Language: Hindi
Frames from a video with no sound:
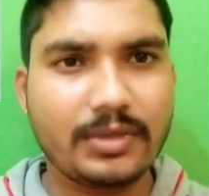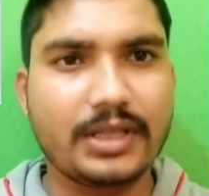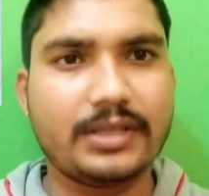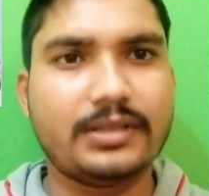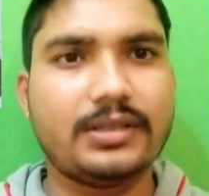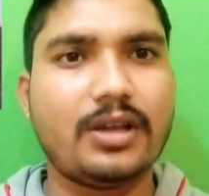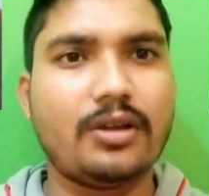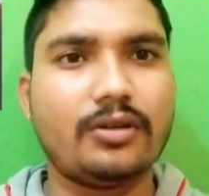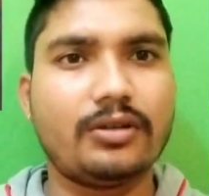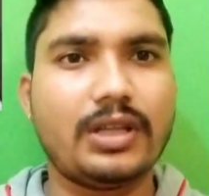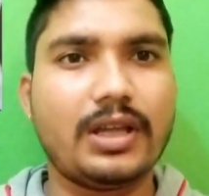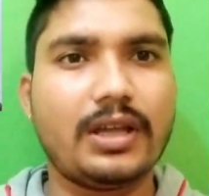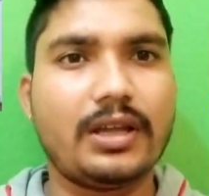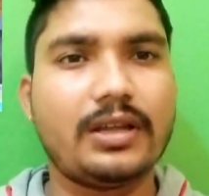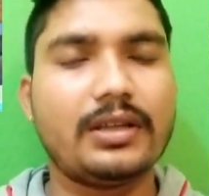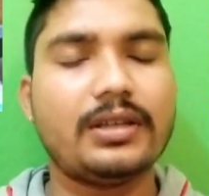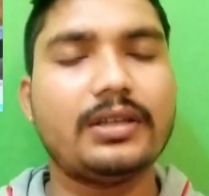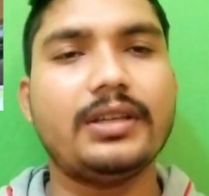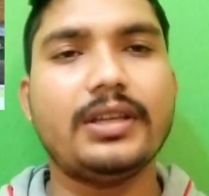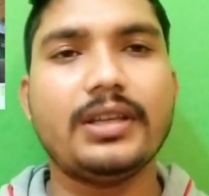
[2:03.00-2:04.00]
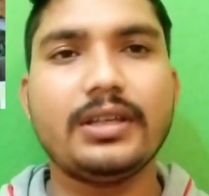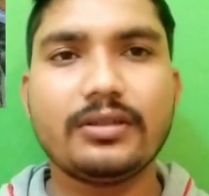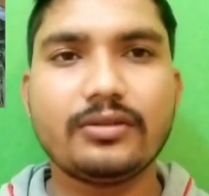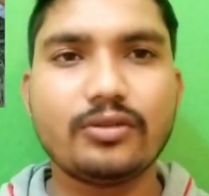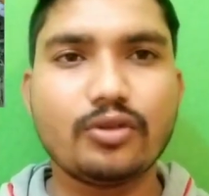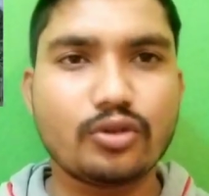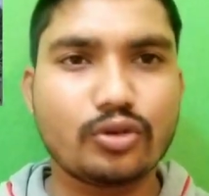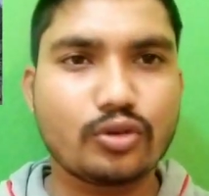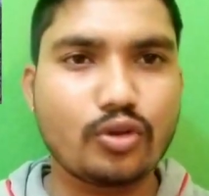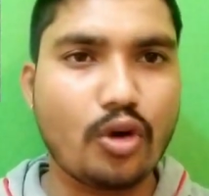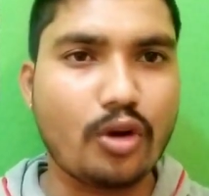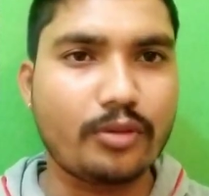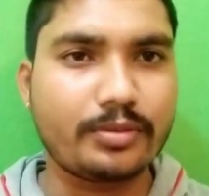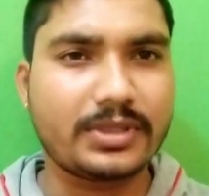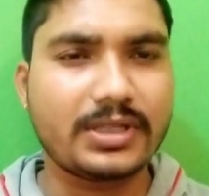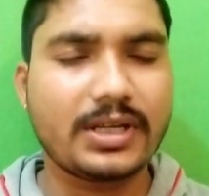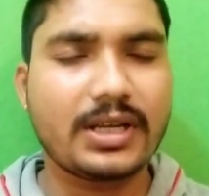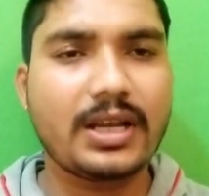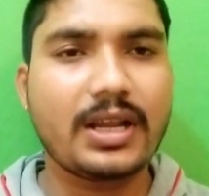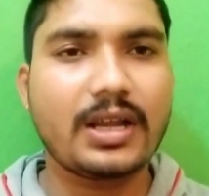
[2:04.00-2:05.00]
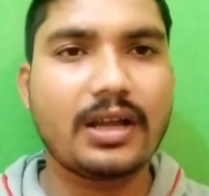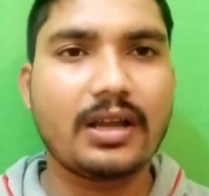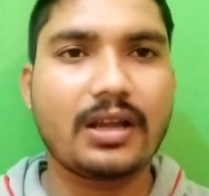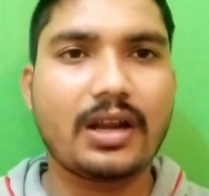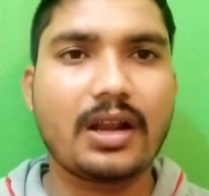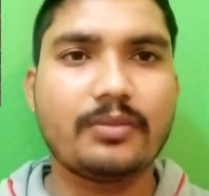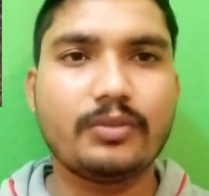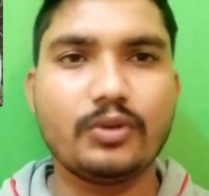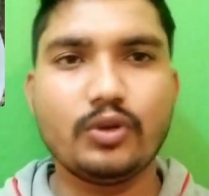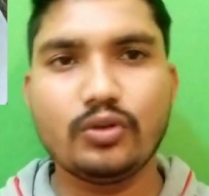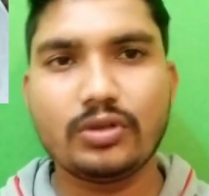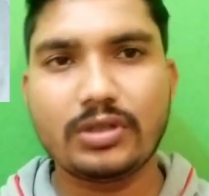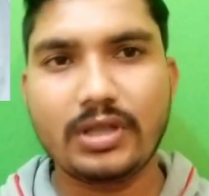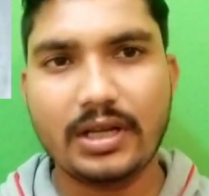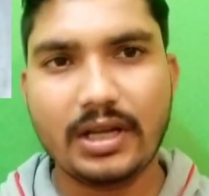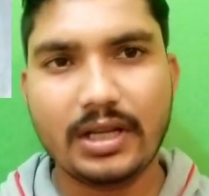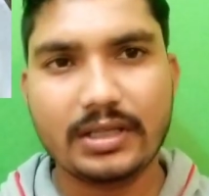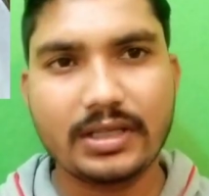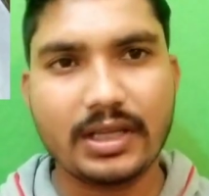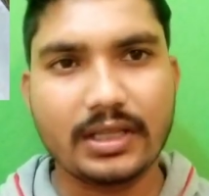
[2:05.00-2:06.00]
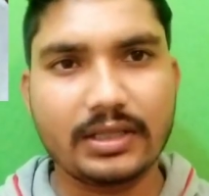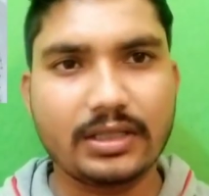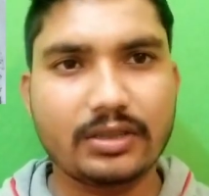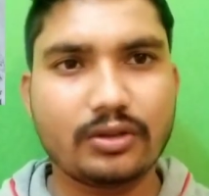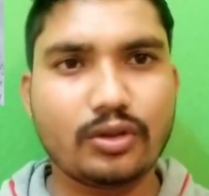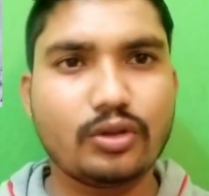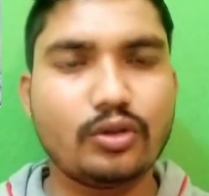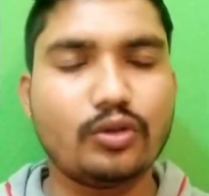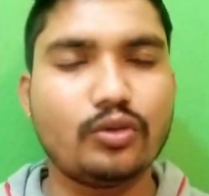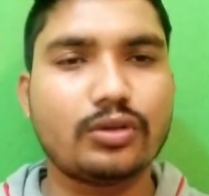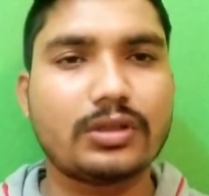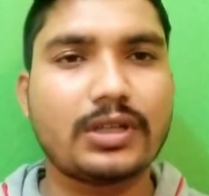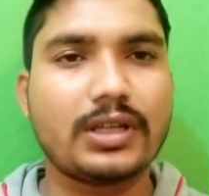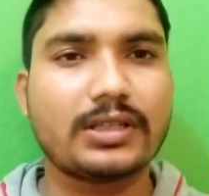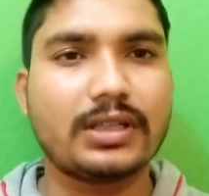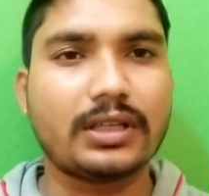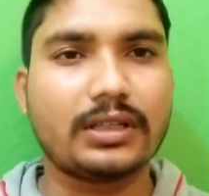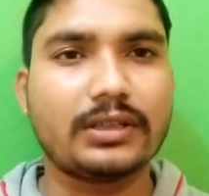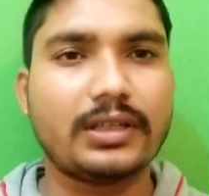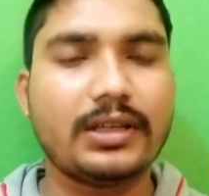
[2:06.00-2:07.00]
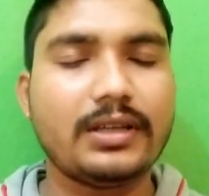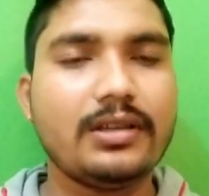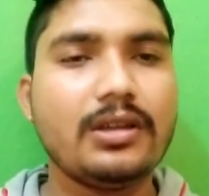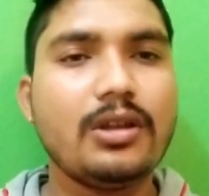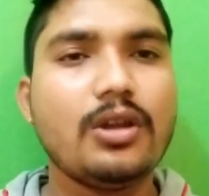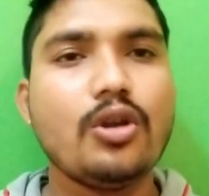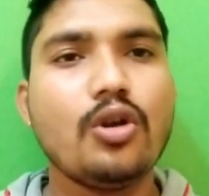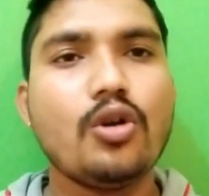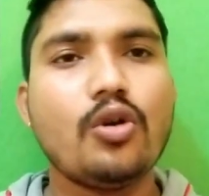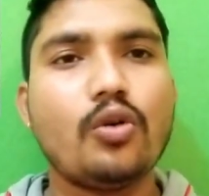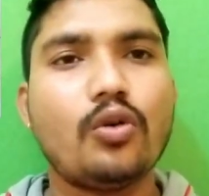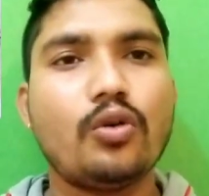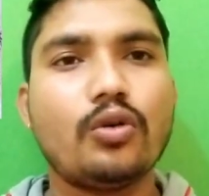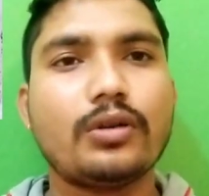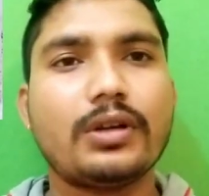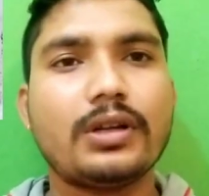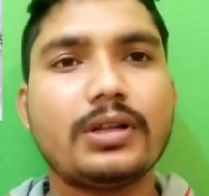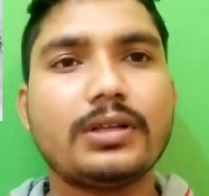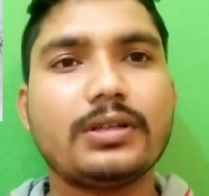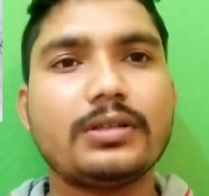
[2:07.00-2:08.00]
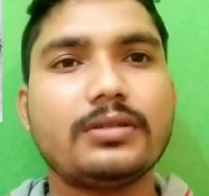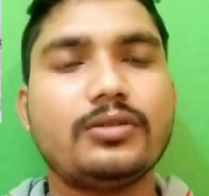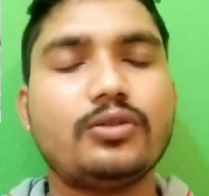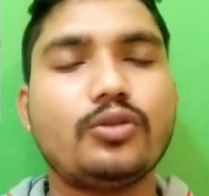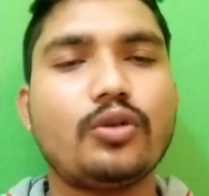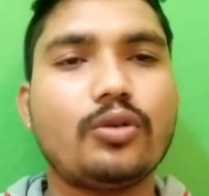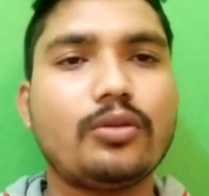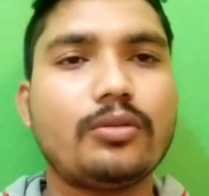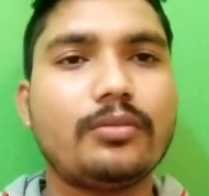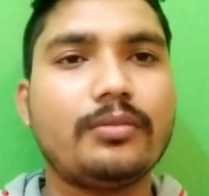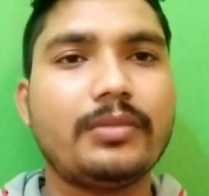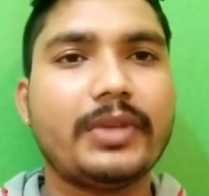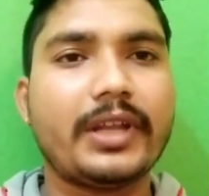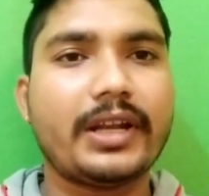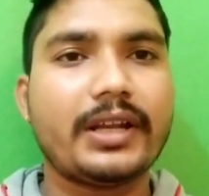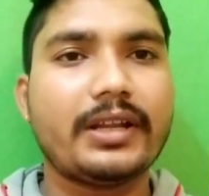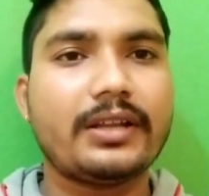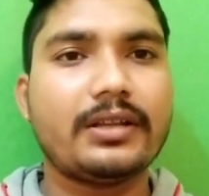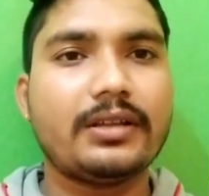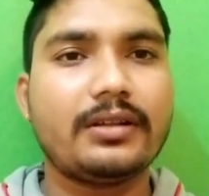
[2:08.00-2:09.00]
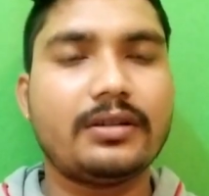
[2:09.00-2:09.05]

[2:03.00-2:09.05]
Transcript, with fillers: भी अच्छा होता है ये दोस्तों ऑप्शनल है अगर आप यूज़ करना चाहते हैं तो यूज़ कर सकते हैं और जो मेरे